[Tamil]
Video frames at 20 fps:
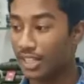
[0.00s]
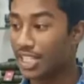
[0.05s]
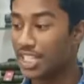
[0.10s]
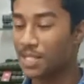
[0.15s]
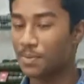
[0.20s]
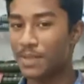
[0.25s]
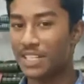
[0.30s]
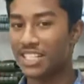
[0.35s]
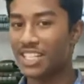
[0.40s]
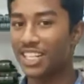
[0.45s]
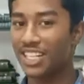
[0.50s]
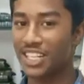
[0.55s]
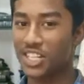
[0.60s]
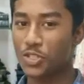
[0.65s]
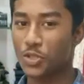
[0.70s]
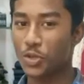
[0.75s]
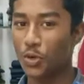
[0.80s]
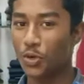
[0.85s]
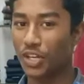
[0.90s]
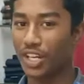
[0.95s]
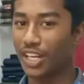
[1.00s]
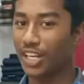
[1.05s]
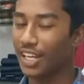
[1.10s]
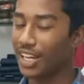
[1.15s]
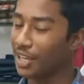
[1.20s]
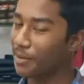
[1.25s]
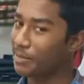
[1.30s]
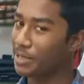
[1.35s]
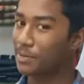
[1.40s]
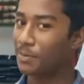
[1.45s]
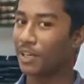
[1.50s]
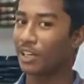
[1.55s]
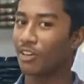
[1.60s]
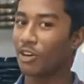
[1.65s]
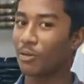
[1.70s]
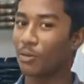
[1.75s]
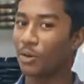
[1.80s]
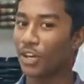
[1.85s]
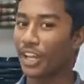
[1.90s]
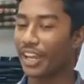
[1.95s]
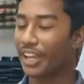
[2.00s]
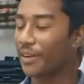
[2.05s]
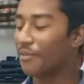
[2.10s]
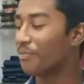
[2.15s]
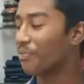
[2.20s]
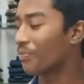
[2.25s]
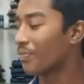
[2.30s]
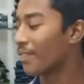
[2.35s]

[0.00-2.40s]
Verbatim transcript: இந்த ஸ்பெஷல் டிஸ்கவுண்ட்டை நீங்கள் மிஸ் பண்ணவா போகிறீங்க